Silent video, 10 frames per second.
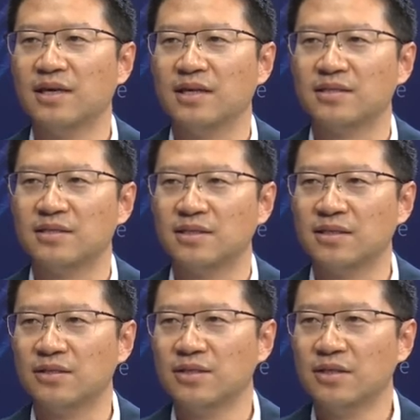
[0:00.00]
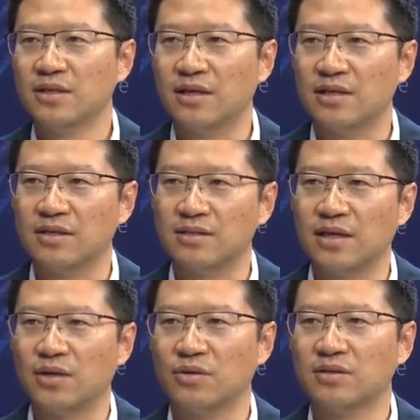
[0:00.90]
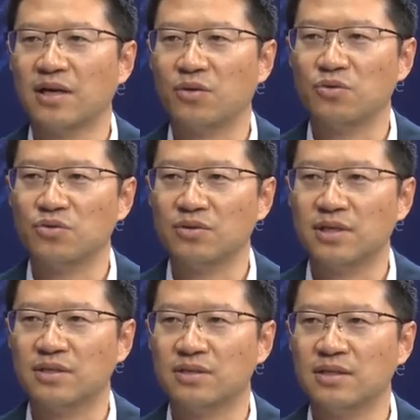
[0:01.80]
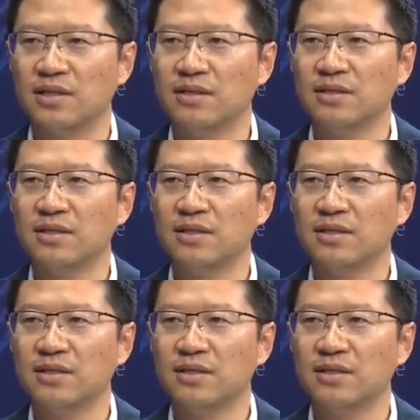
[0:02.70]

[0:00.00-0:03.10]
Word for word: 呃，省得呃在太空中的时间，